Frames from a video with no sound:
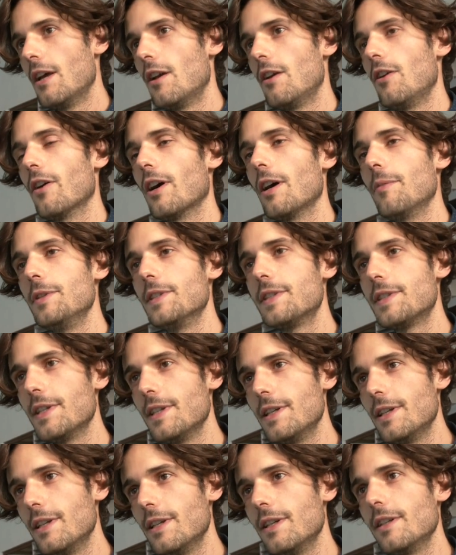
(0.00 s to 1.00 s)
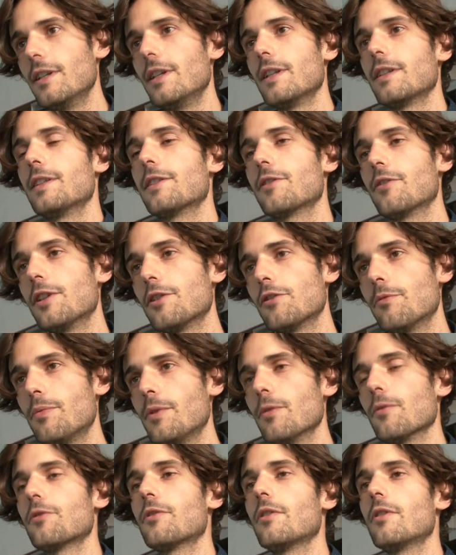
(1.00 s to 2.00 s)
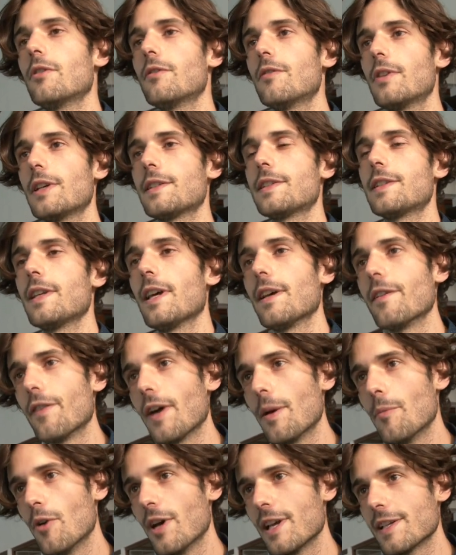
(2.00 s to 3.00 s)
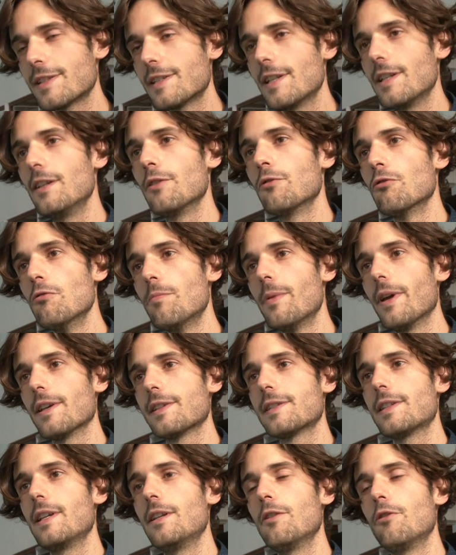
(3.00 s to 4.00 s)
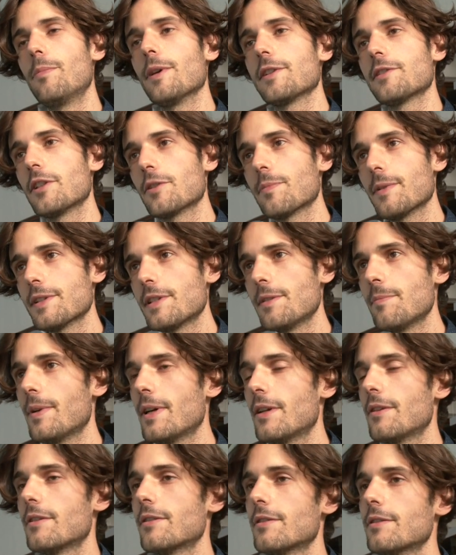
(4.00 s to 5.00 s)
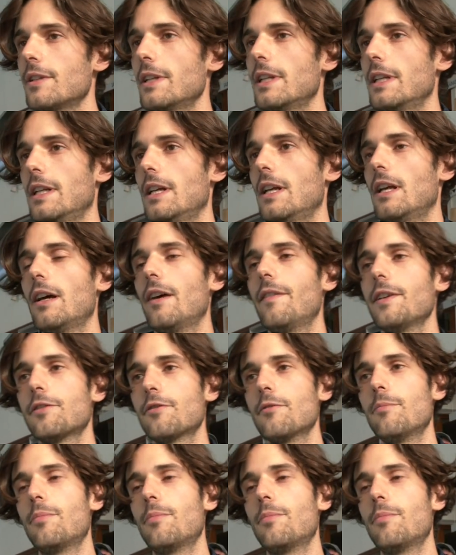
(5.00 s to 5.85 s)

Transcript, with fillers: leur amitié, qu'ils se connaissent depuis longtemps. Voilà, c'était vraiment installer le groupe et installer le personnage principal euh, avec ce